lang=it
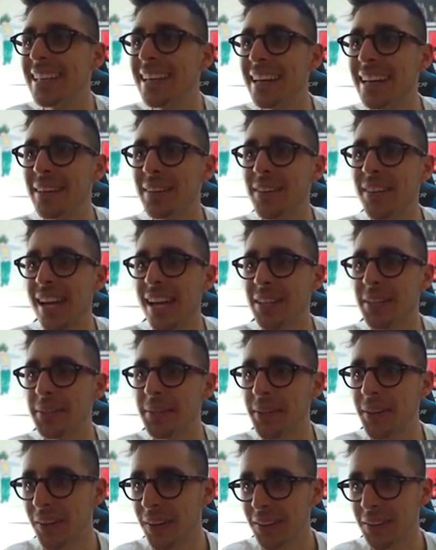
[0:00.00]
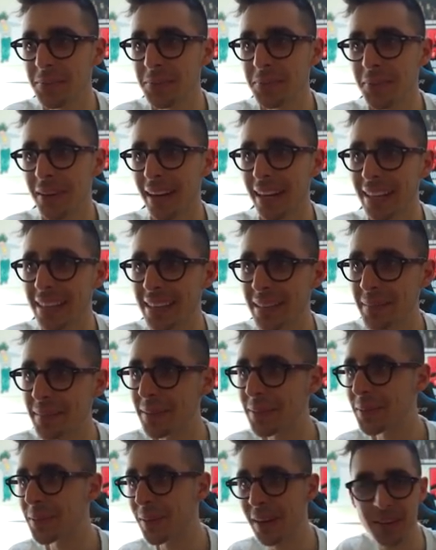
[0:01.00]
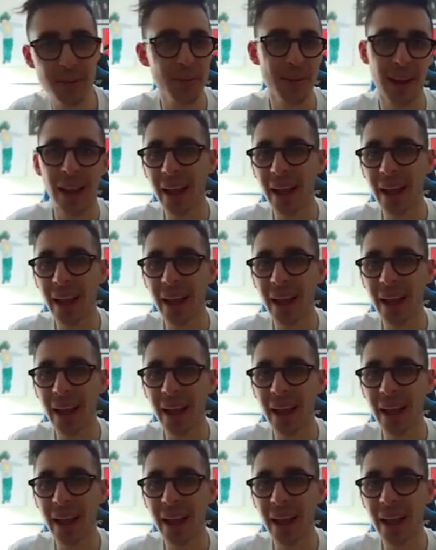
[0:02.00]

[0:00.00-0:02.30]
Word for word: dai Ronaldo, non fare il timidone, cioè